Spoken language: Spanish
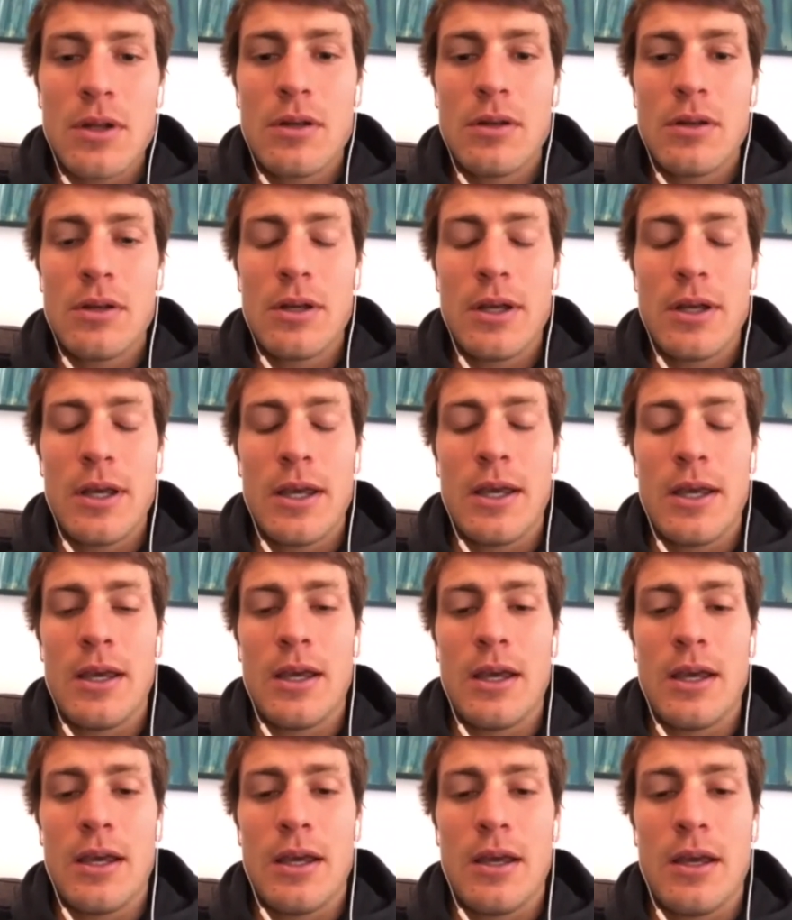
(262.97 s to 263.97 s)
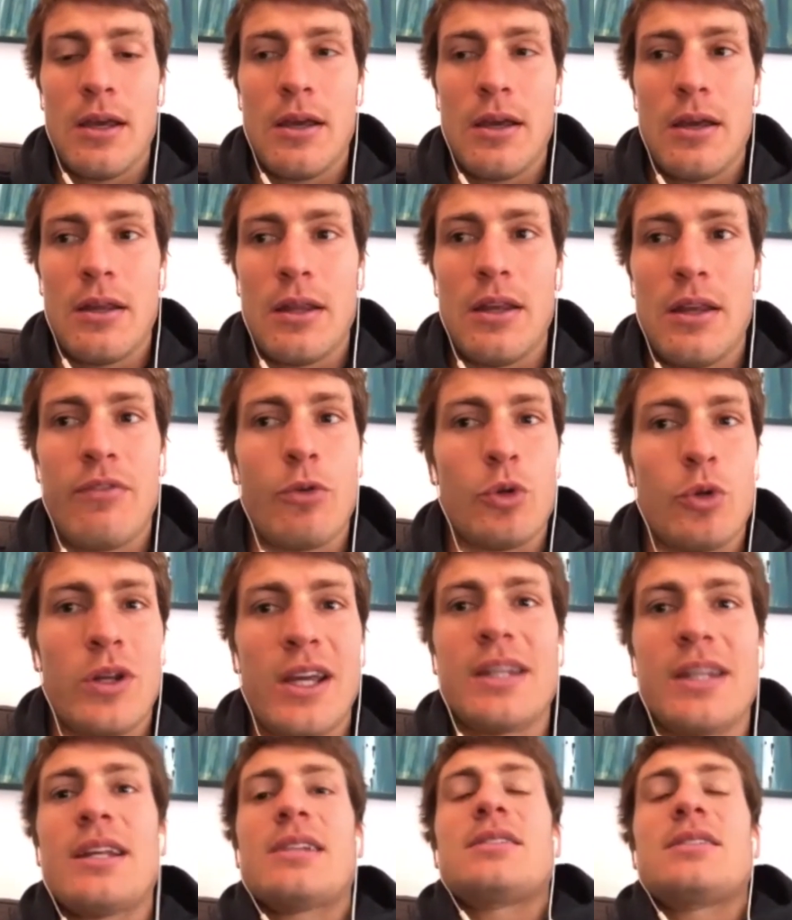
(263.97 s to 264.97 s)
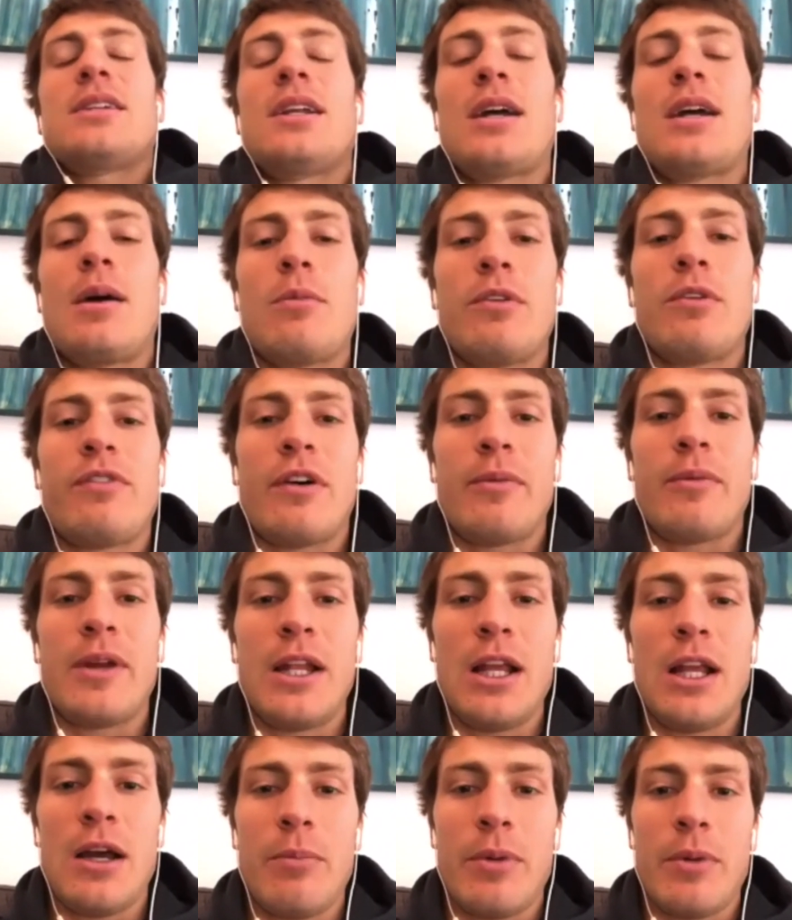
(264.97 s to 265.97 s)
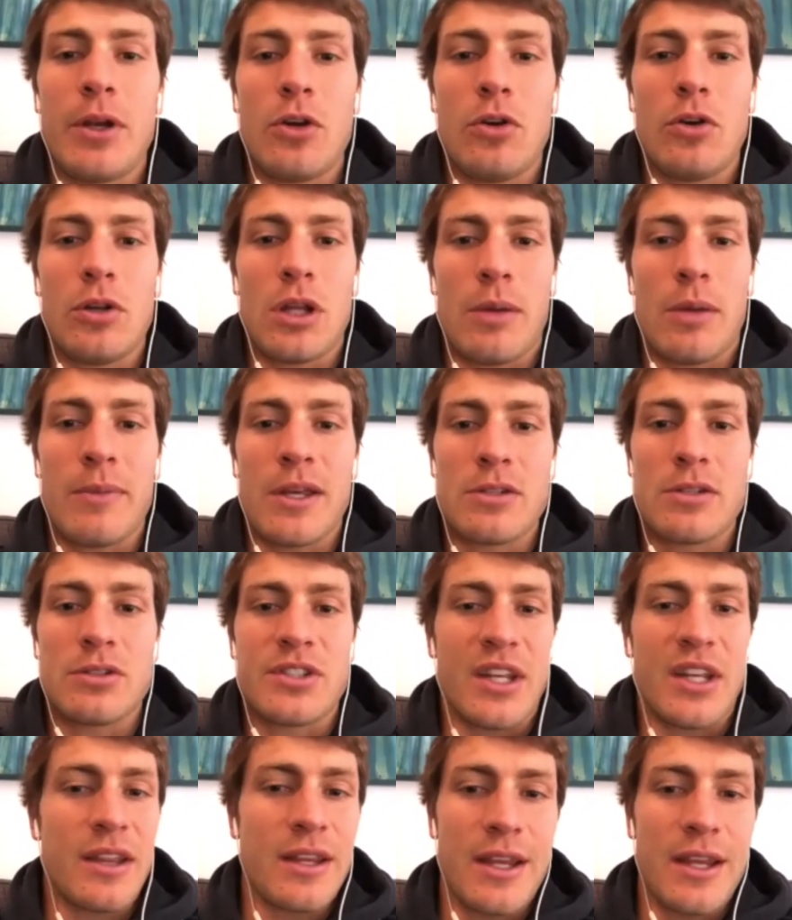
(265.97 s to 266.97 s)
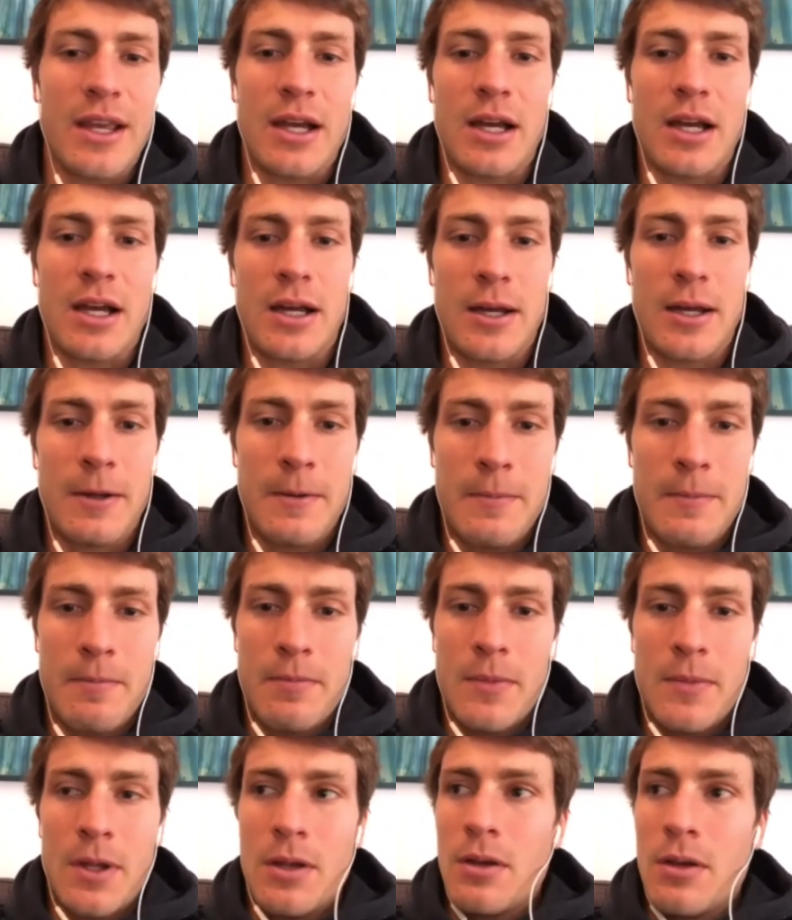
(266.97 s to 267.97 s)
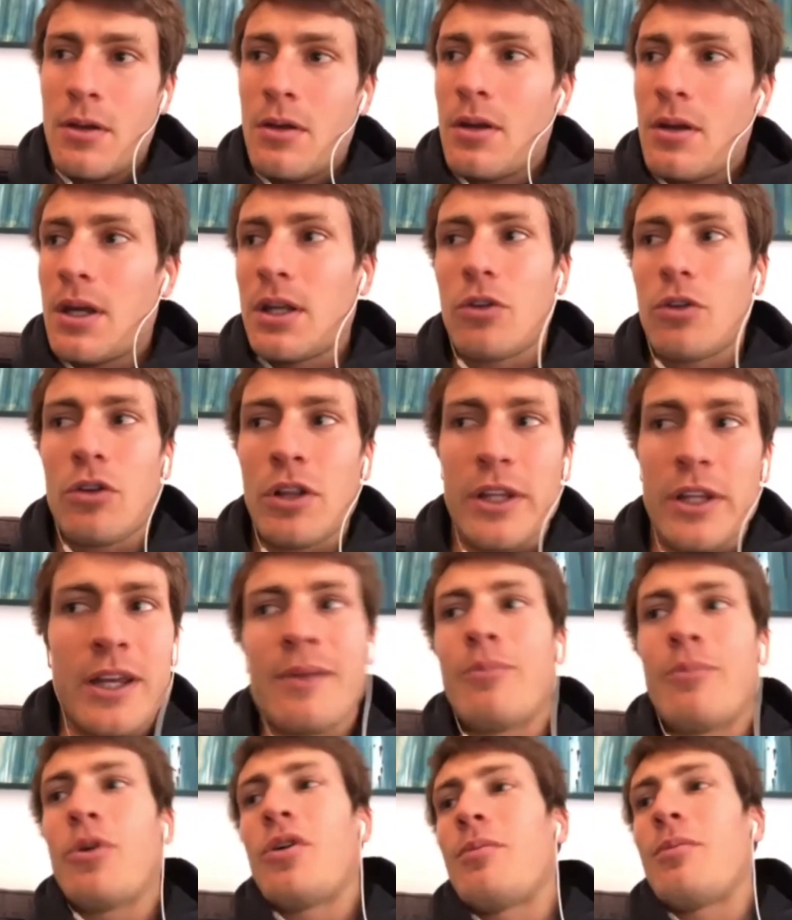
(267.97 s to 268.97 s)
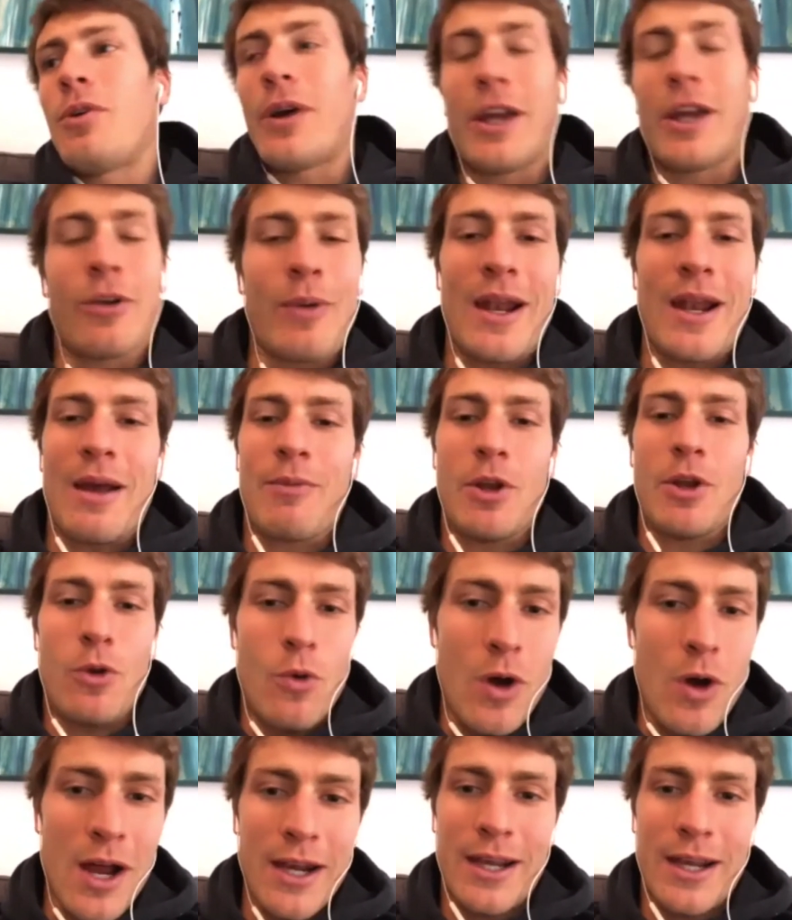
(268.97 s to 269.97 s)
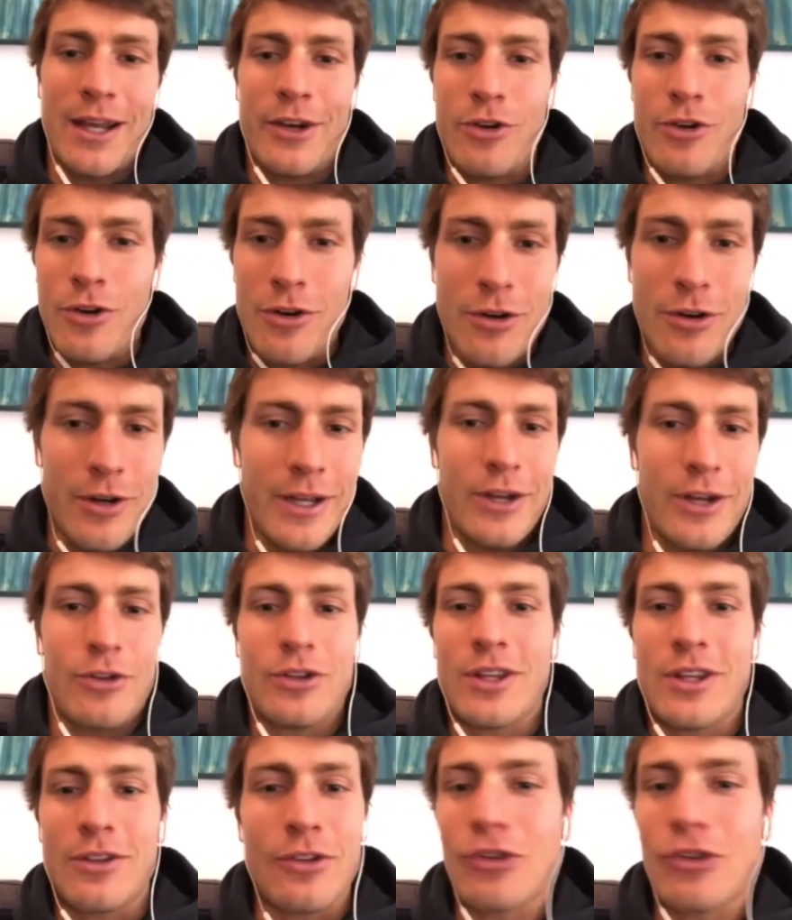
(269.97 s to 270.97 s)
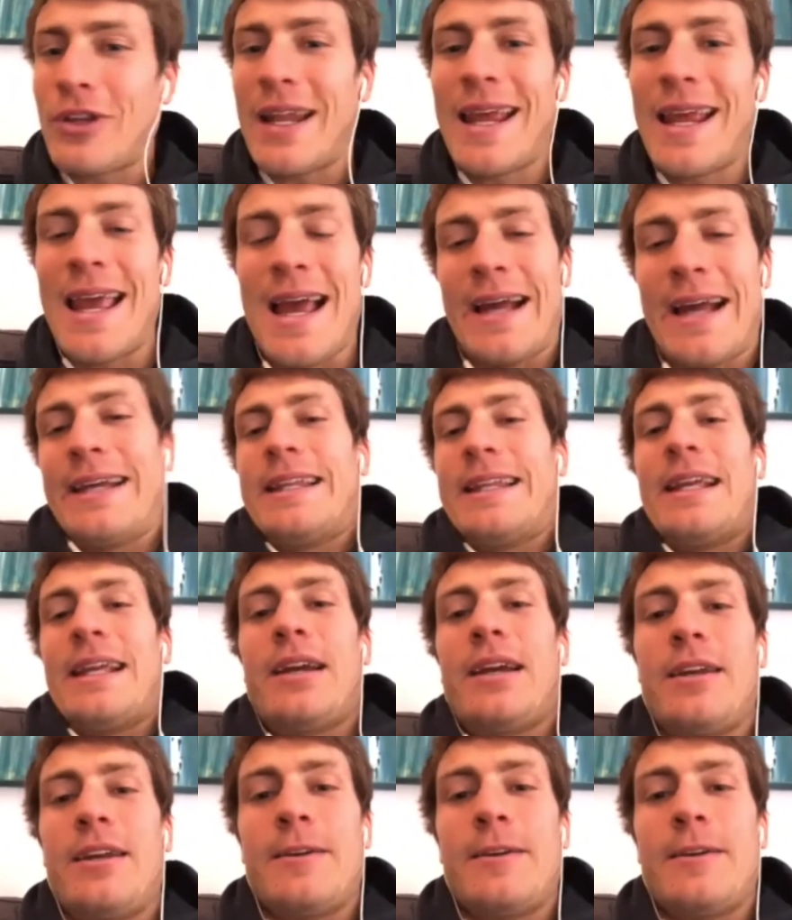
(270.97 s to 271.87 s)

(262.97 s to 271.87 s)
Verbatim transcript: eh, disfruté de estar cerca de mi familia, pero también sentía que todo el tiempo como que no era mi lugar, que no, que no, tenía que estar ahí.